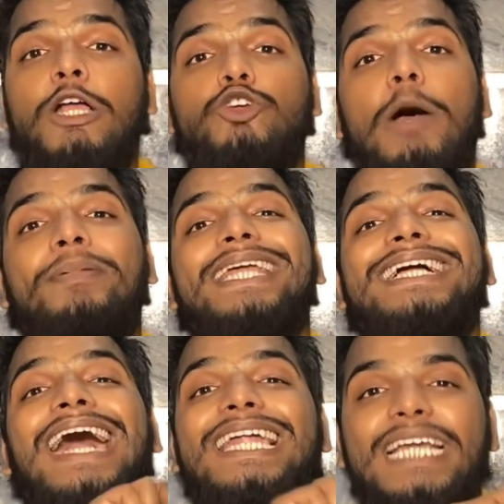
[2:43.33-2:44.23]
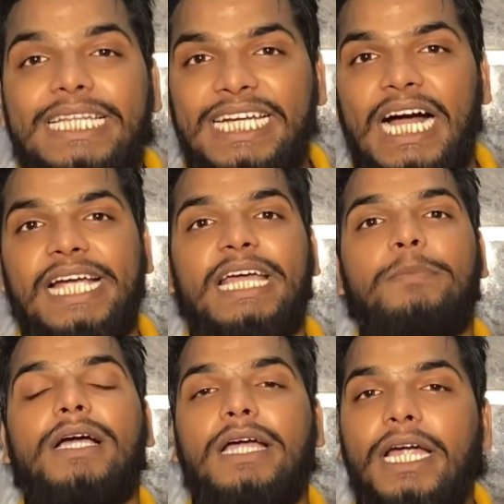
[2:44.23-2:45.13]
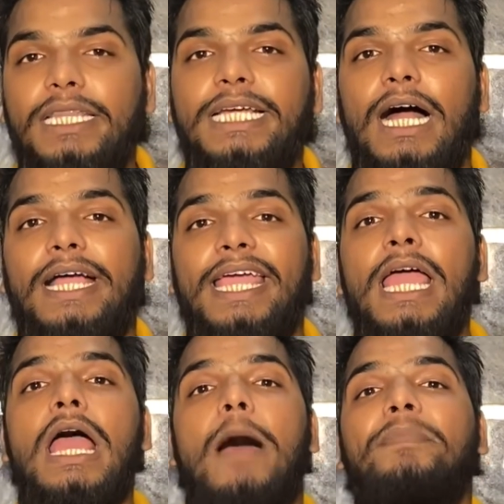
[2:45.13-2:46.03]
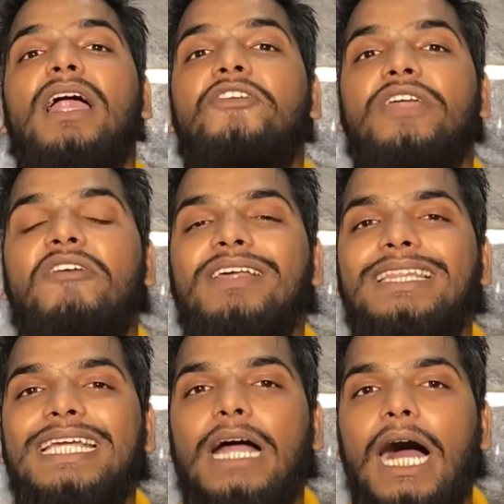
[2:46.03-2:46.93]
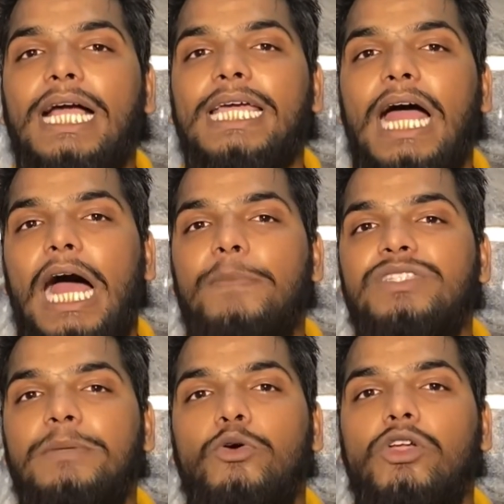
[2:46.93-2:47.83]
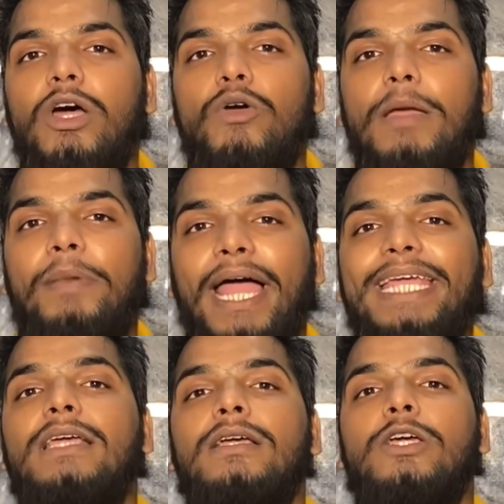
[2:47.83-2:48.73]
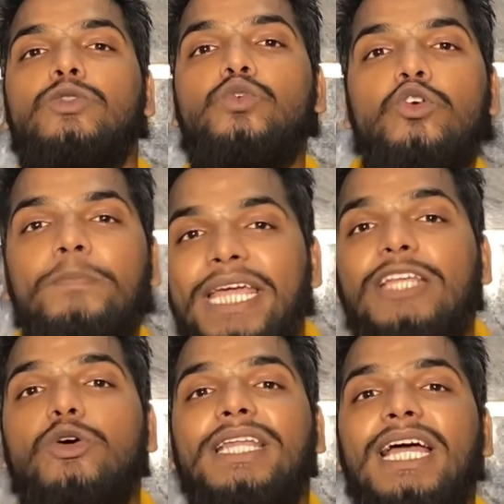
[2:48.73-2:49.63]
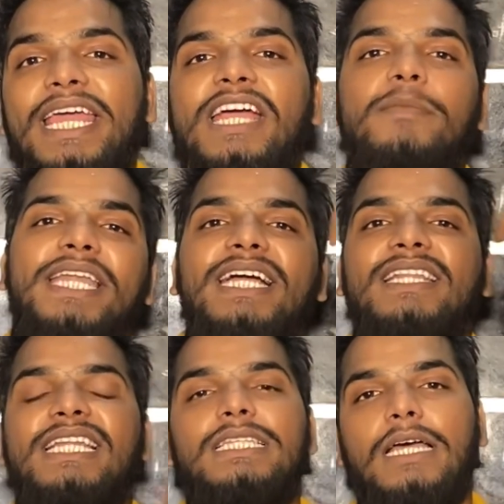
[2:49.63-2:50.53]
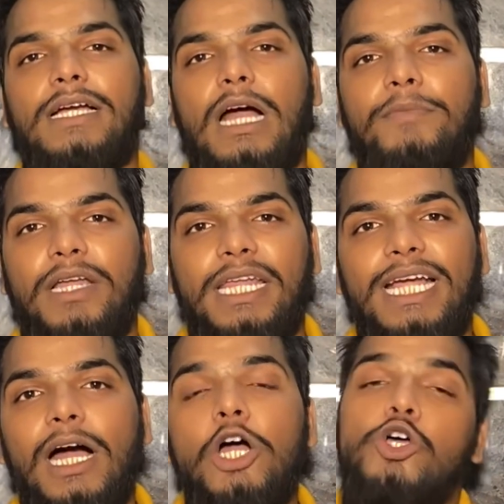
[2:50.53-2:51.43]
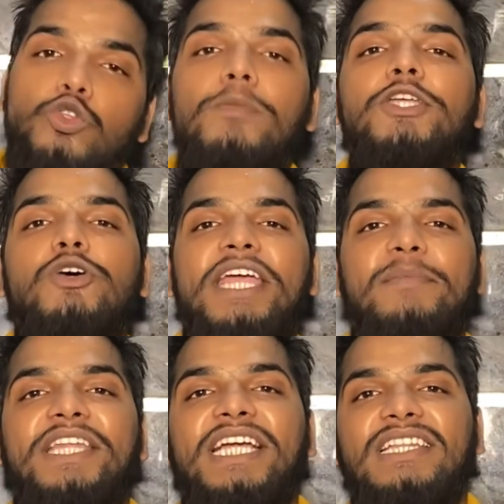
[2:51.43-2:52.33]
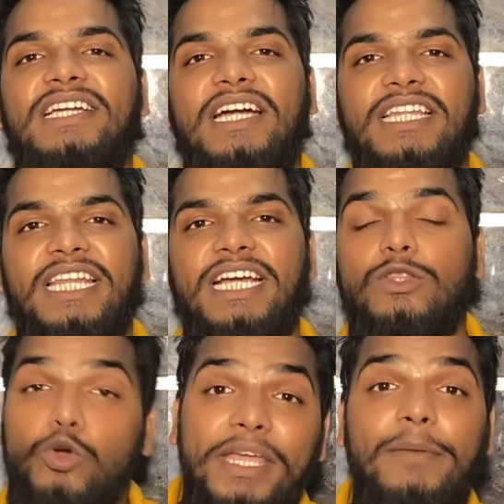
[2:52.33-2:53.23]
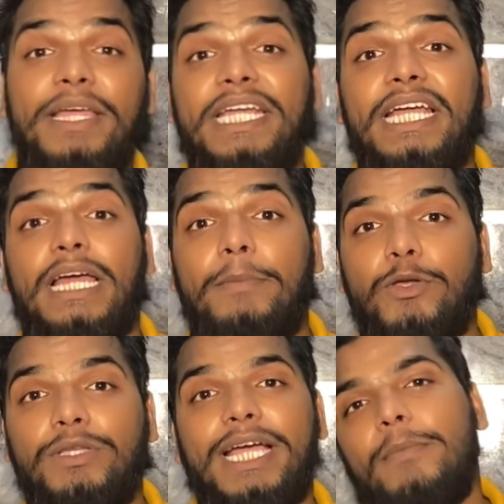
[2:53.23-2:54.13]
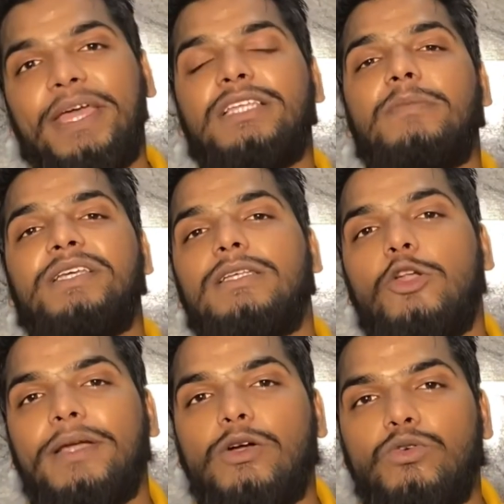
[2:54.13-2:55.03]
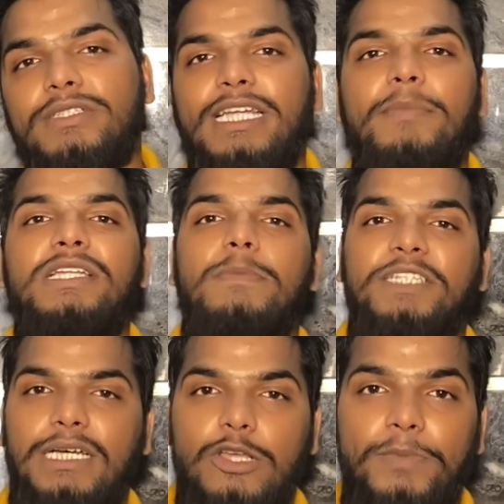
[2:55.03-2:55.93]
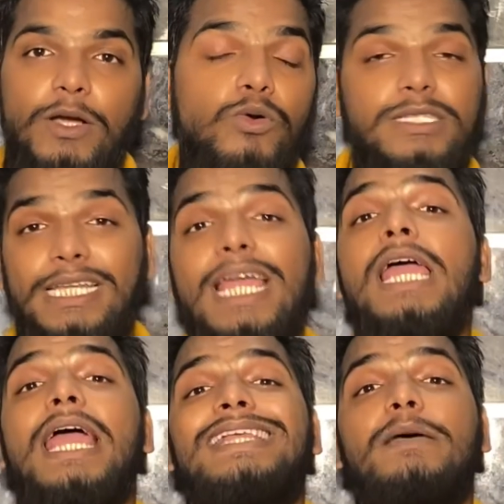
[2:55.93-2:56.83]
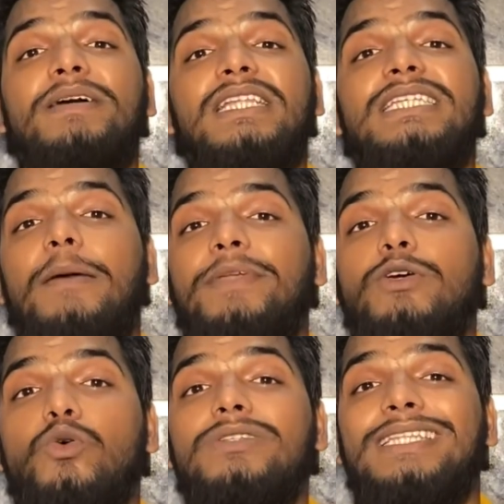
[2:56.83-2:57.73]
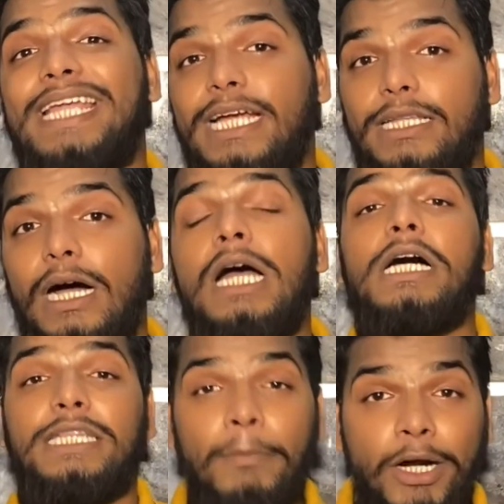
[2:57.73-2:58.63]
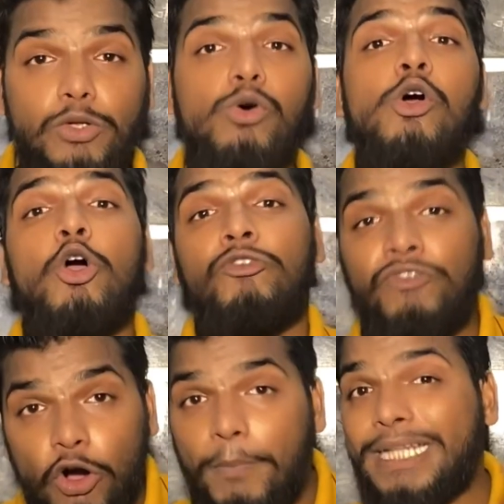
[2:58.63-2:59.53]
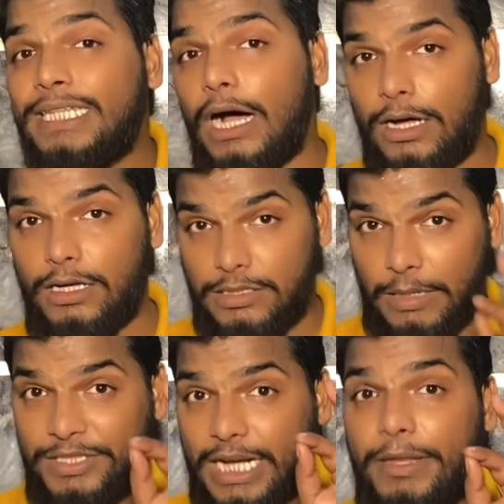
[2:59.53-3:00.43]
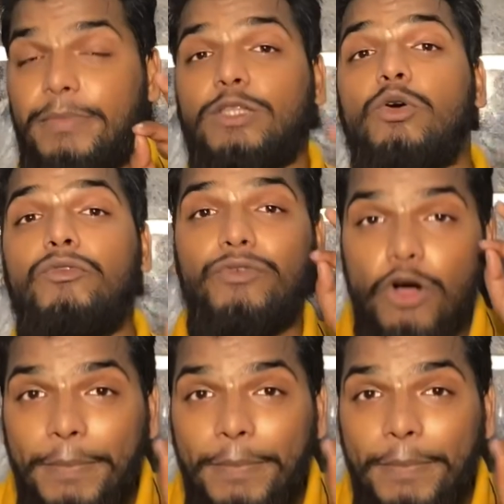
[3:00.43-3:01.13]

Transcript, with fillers: जो अपनी गाड़ियां दिखा के अपना घर दिखा के अपना ट्रेवल दिखा के आपसे बोल रहा हो कि भाई तू भी जो है ना एक महीने के अंदर सारा काम कर लेगा तू भी जो एक महीने के अंदर गाड़ी ले लेगा तू भी एक महीने के अंदर अमीर हो जाएगा मेरे से बीस हजार रुपए का कोर्स कर ले मेरे से पचास हजार रुपए का कोर्स कर ले ऐसे बंदे से आपने कोर्स नहीं करना नंबर टू वो बंदा समझेगा मेरी बात को वो